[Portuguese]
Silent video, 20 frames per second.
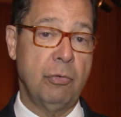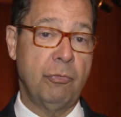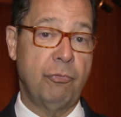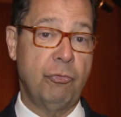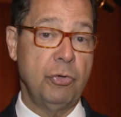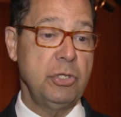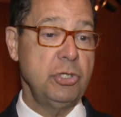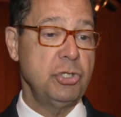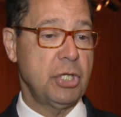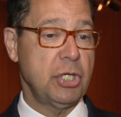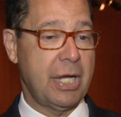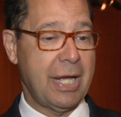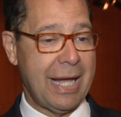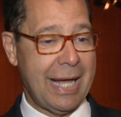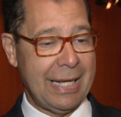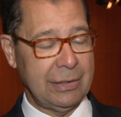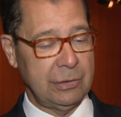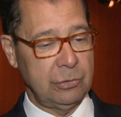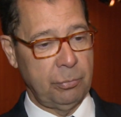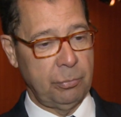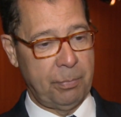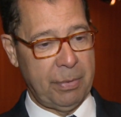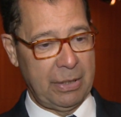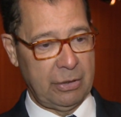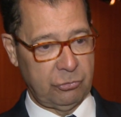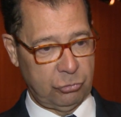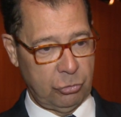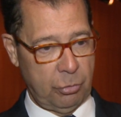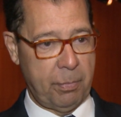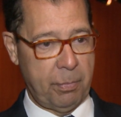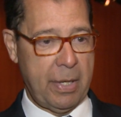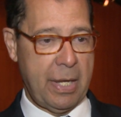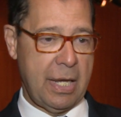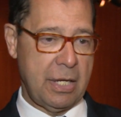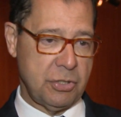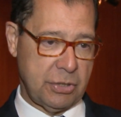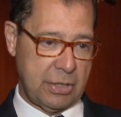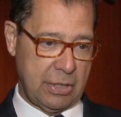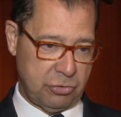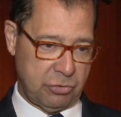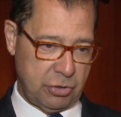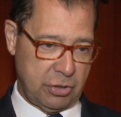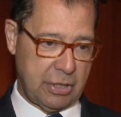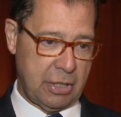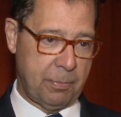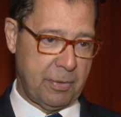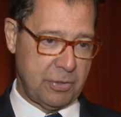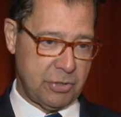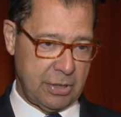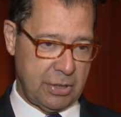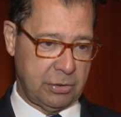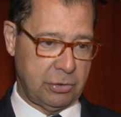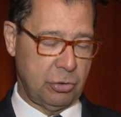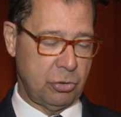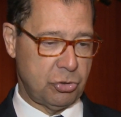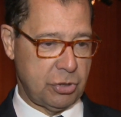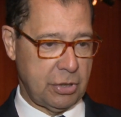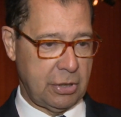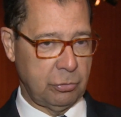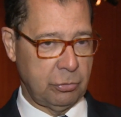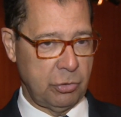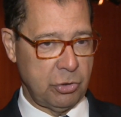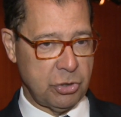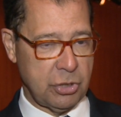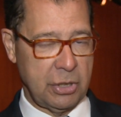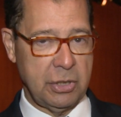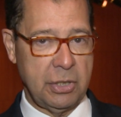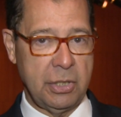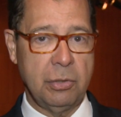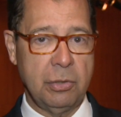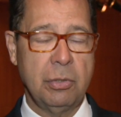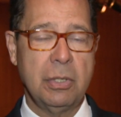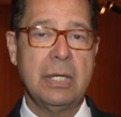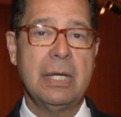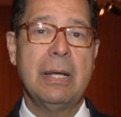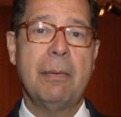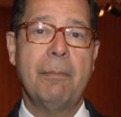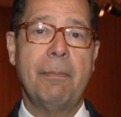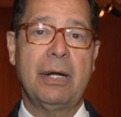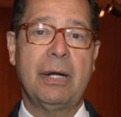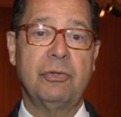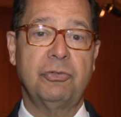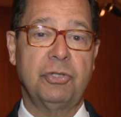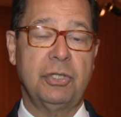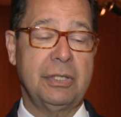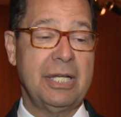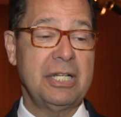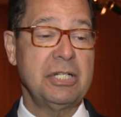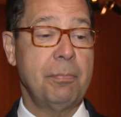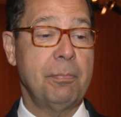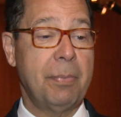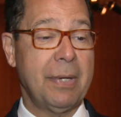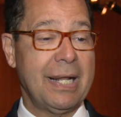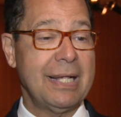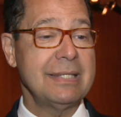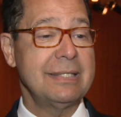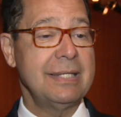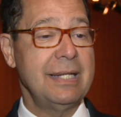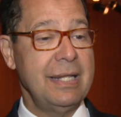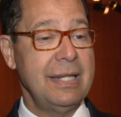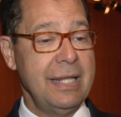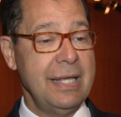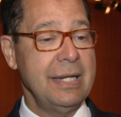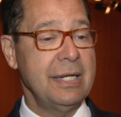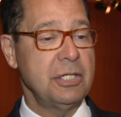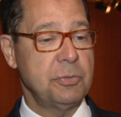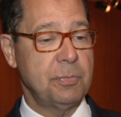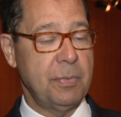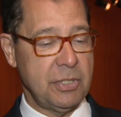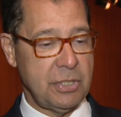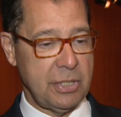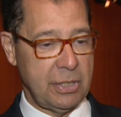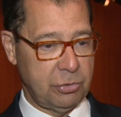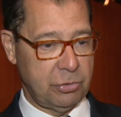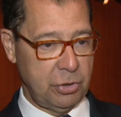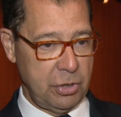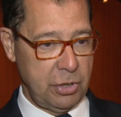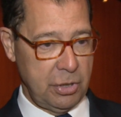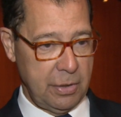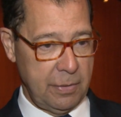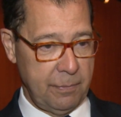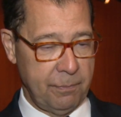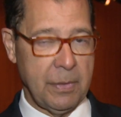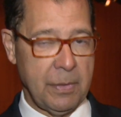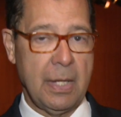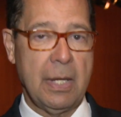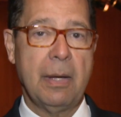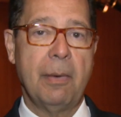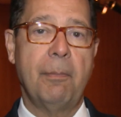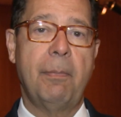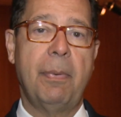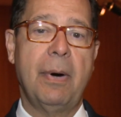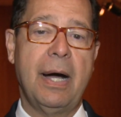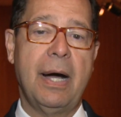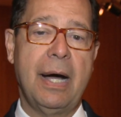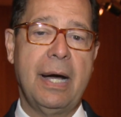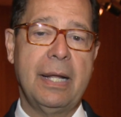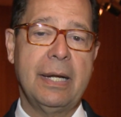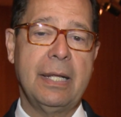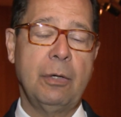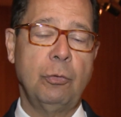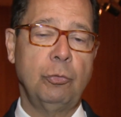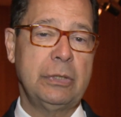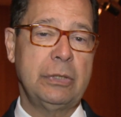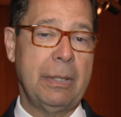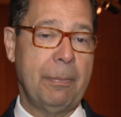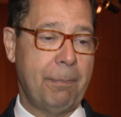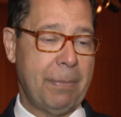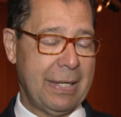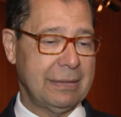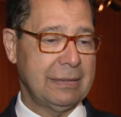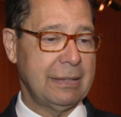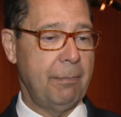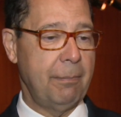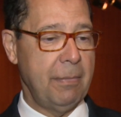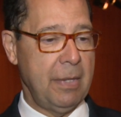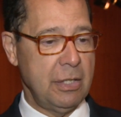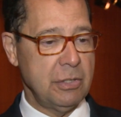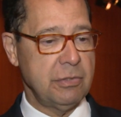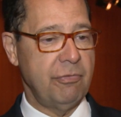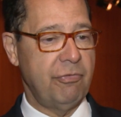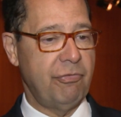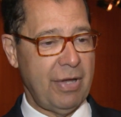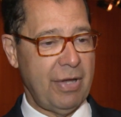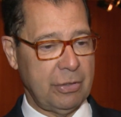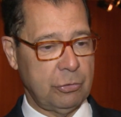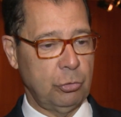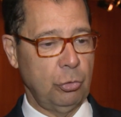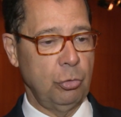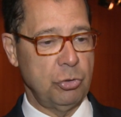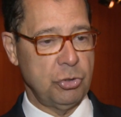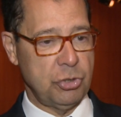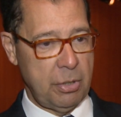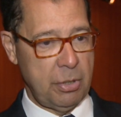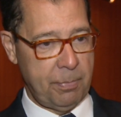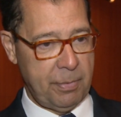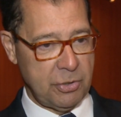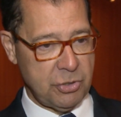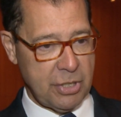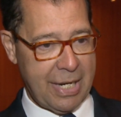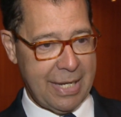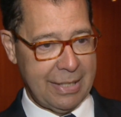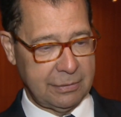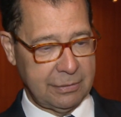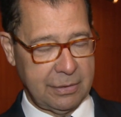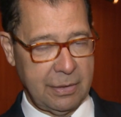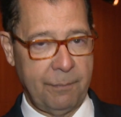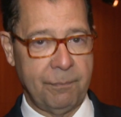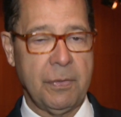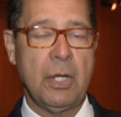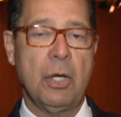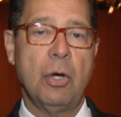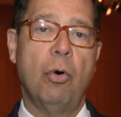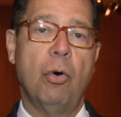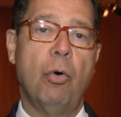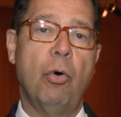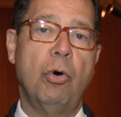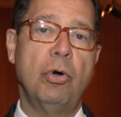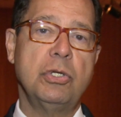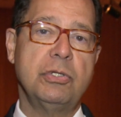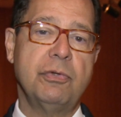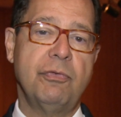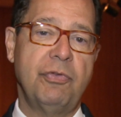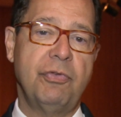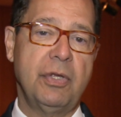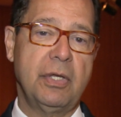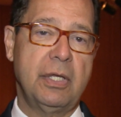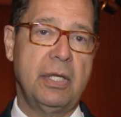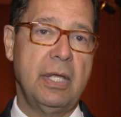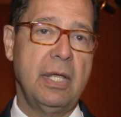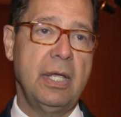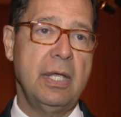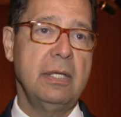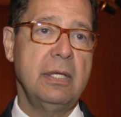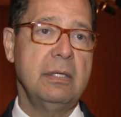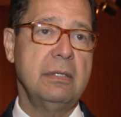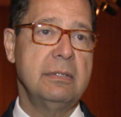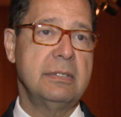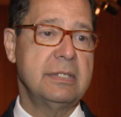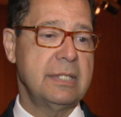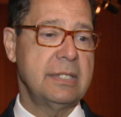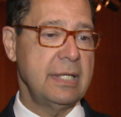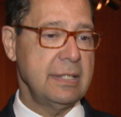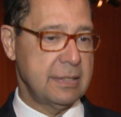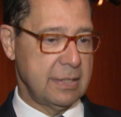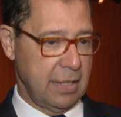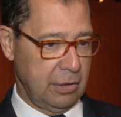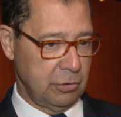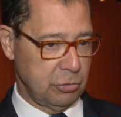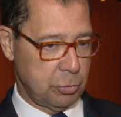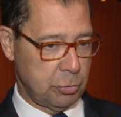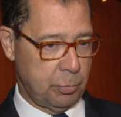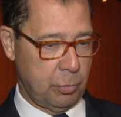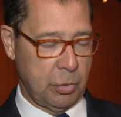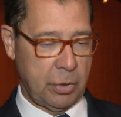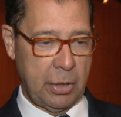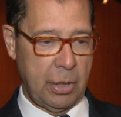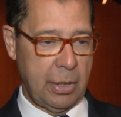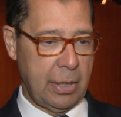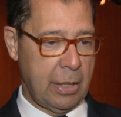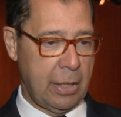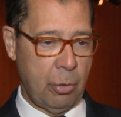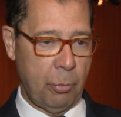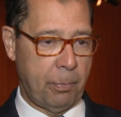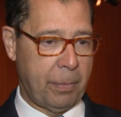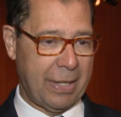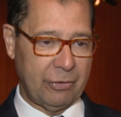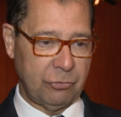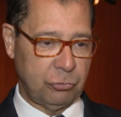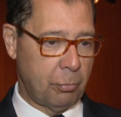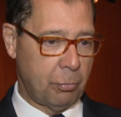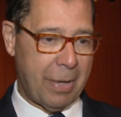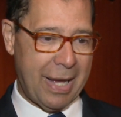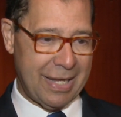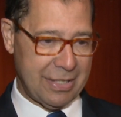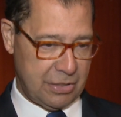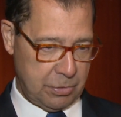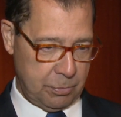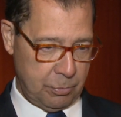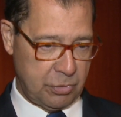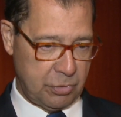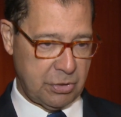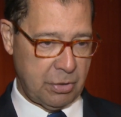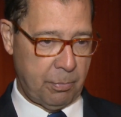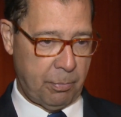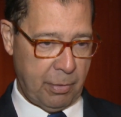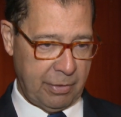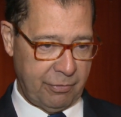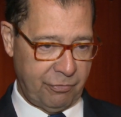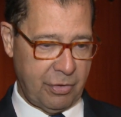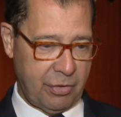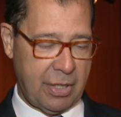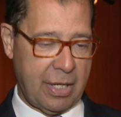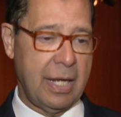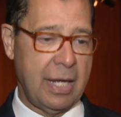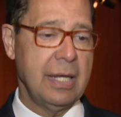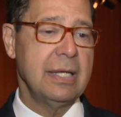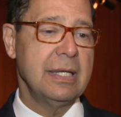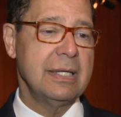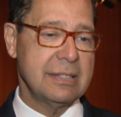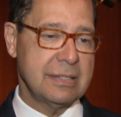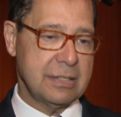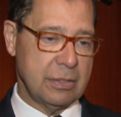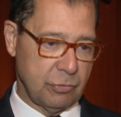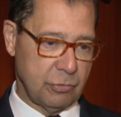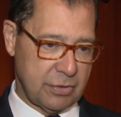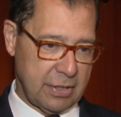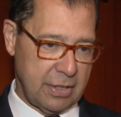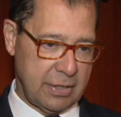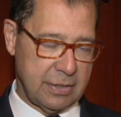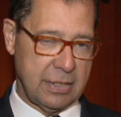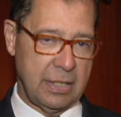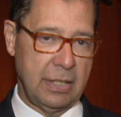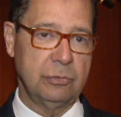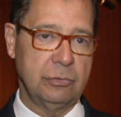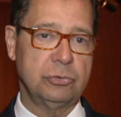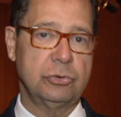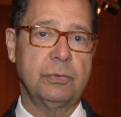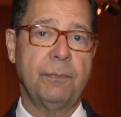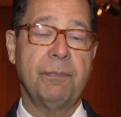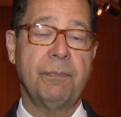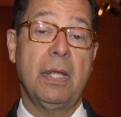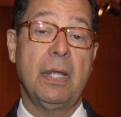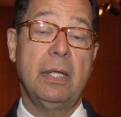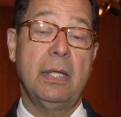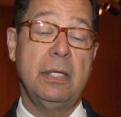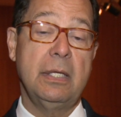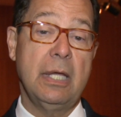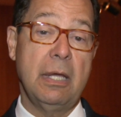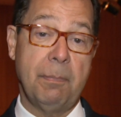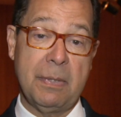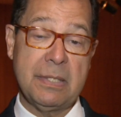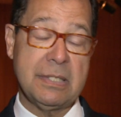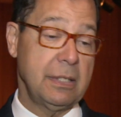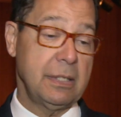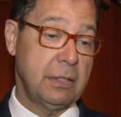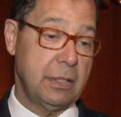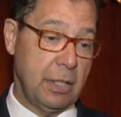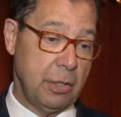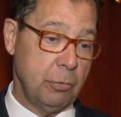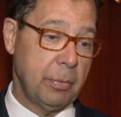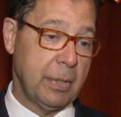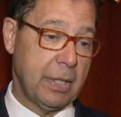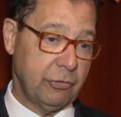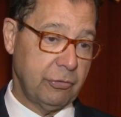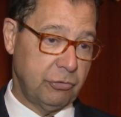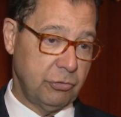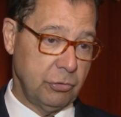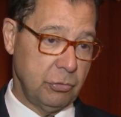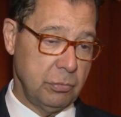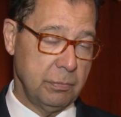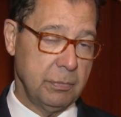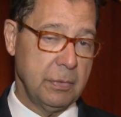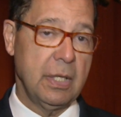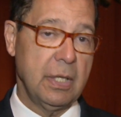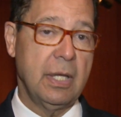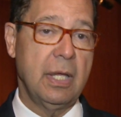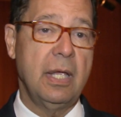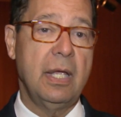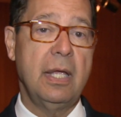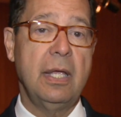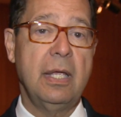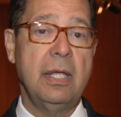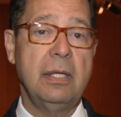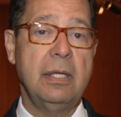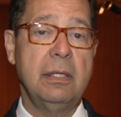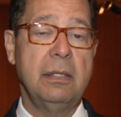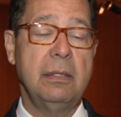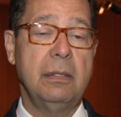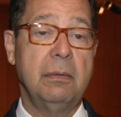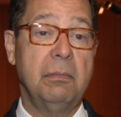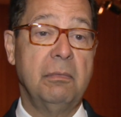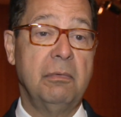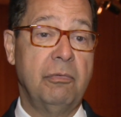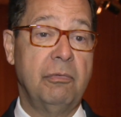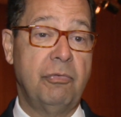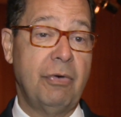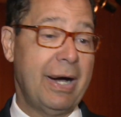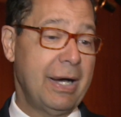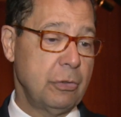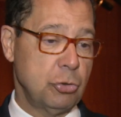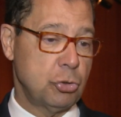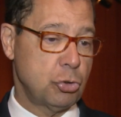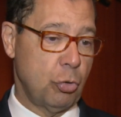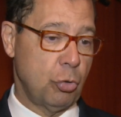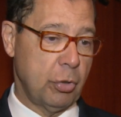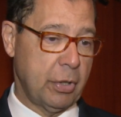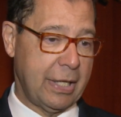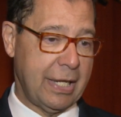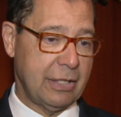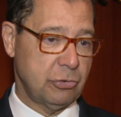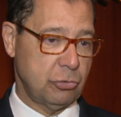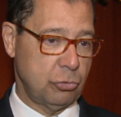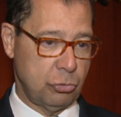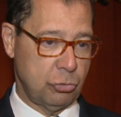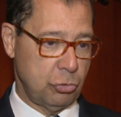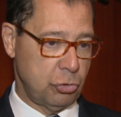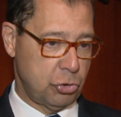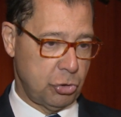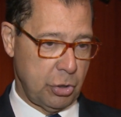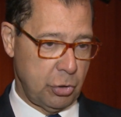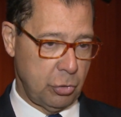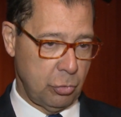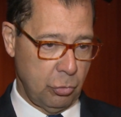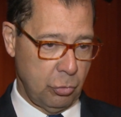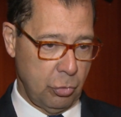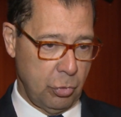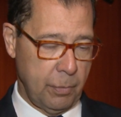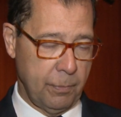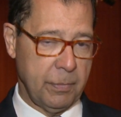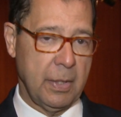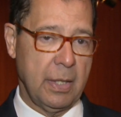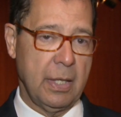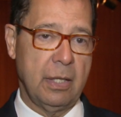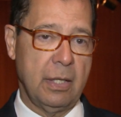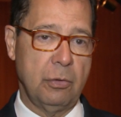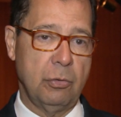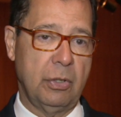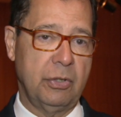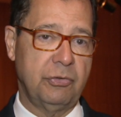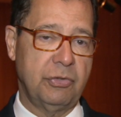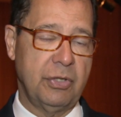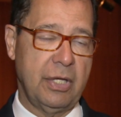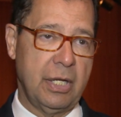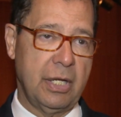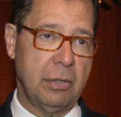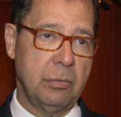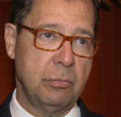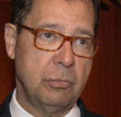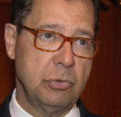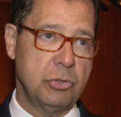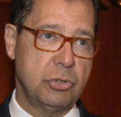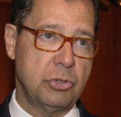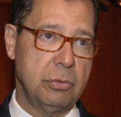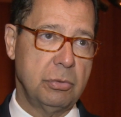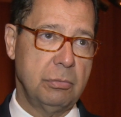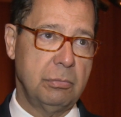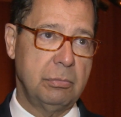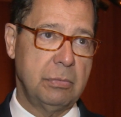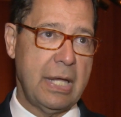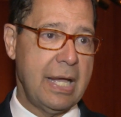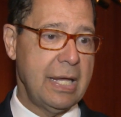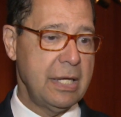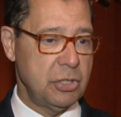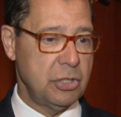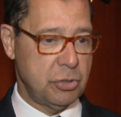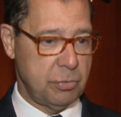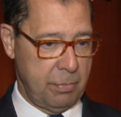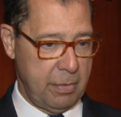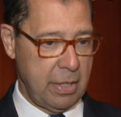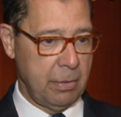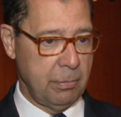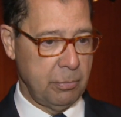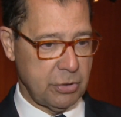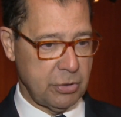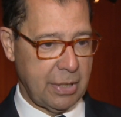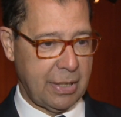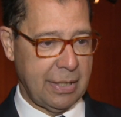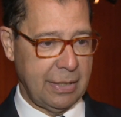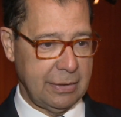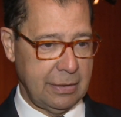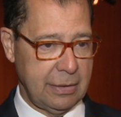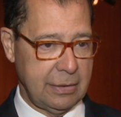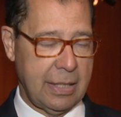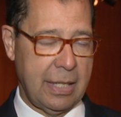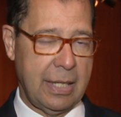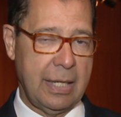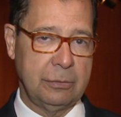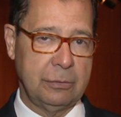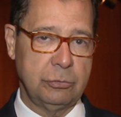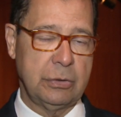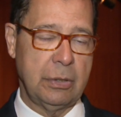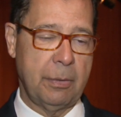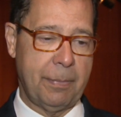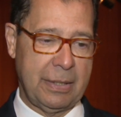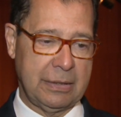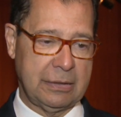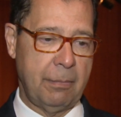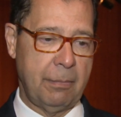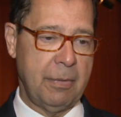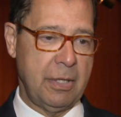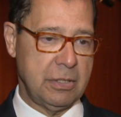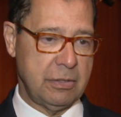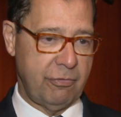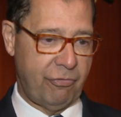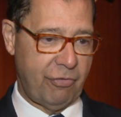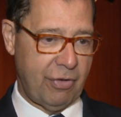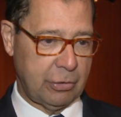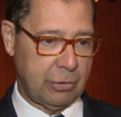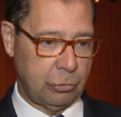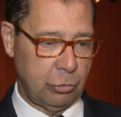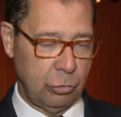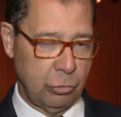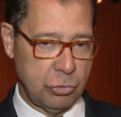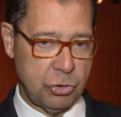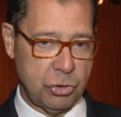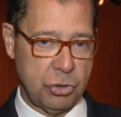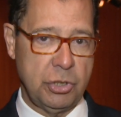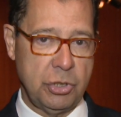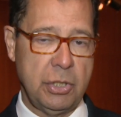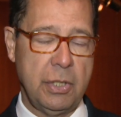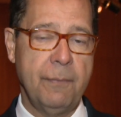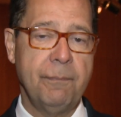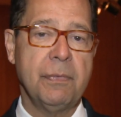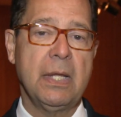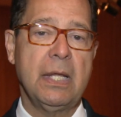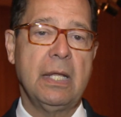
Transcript: eu fui indicado pela SOPES, que é a Sociedade de Pediatria do Estado do Rio de Janeiro, para a Sociedade Brasileira de Pediatria, para o Departamento de Infectologia Pediátrica, onde fiquei seis anos, porque é o prazo máximo que você pode ficar, são seis anos. E representei o Brasil em vários congressos no exterior. Nós éramos 10 membros da, da, do Departamento de Infectologia,